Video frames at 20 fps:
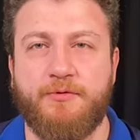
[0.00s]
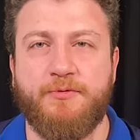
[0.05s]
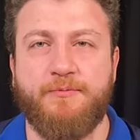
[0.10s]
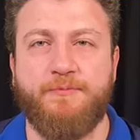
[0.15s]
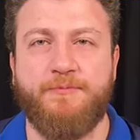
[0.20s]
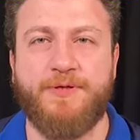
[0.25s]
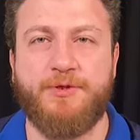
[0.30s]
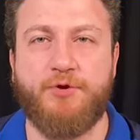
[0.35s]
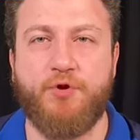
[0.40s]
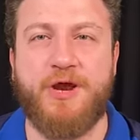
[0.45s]

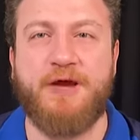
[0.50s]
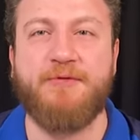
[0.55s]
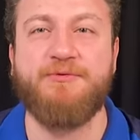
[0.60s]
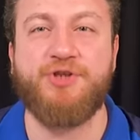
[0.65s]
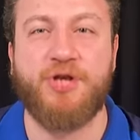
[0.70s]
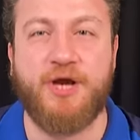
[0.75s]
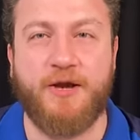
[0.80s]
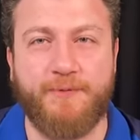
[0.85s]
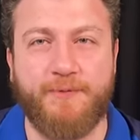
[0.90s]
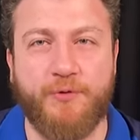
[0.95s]
Bir dönem
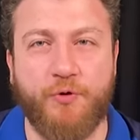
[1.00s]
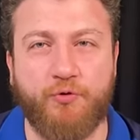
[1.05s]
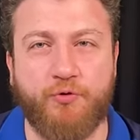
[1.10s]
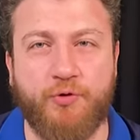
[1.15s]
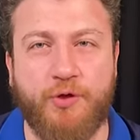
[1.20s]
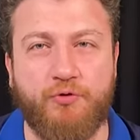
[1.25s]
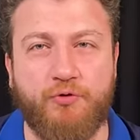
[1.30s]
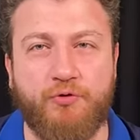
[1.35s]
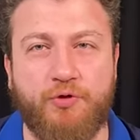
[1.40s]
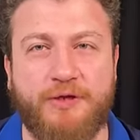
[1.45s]

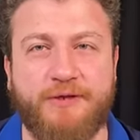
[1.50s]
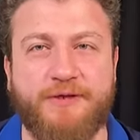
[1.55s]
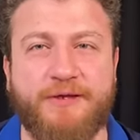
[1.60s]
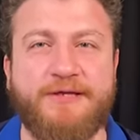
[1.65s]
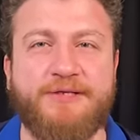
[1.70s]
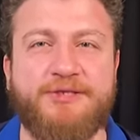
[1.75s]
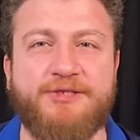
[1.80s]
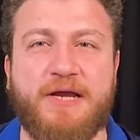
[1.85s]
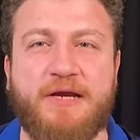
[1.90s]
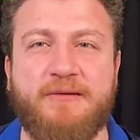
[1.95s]
şampiyonluğa oynayan
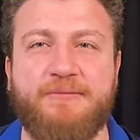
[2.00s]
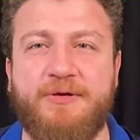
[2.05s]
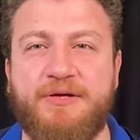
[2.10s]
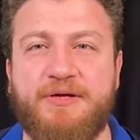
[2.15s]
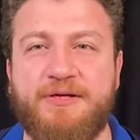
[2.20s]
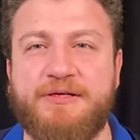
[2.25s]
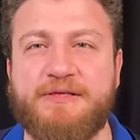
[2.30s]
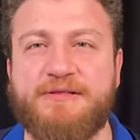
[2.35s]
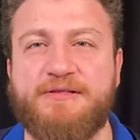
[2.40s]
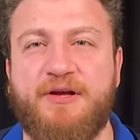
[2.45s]
Gençler
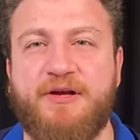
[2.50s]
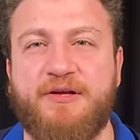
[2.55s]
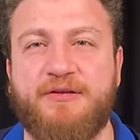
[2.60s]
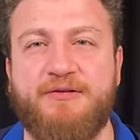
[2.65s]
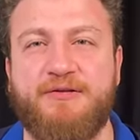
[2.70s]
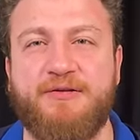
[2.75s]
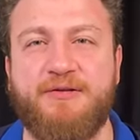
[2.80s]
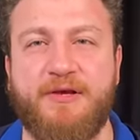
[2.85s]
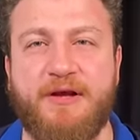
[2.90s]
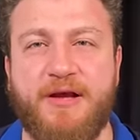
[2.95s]
Birliği'nin
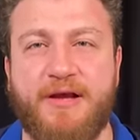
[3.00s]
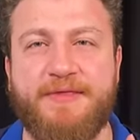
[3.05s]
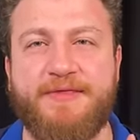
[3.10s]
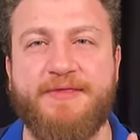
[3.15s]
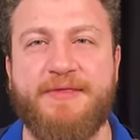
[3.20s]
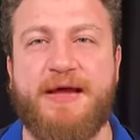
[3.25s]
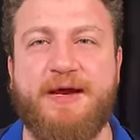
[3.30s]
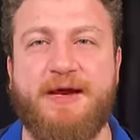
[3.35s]
sattığı en değerli